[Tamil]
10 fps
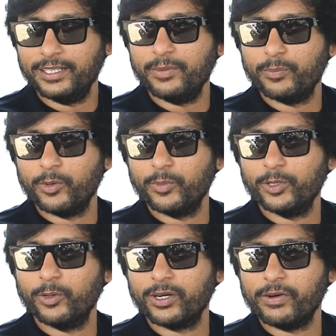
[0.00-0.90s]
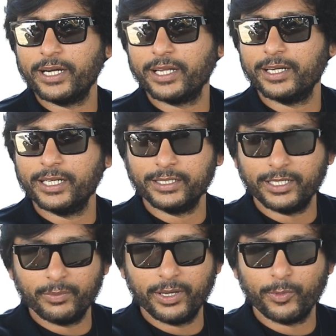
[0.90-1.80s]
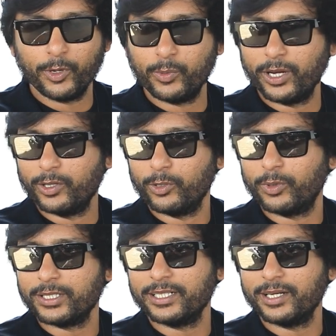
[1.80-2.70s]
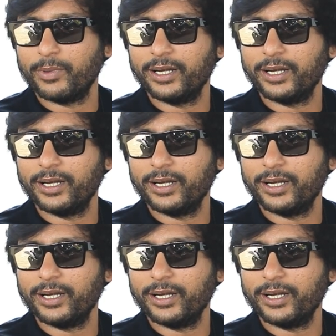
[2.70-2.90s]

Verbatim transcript: திரும்பி போகும்போது உங்கள் வாழ்க்கையில் நீங்கள் திரும்பியே போக முடியாத ஒரு பிரச்சனையில்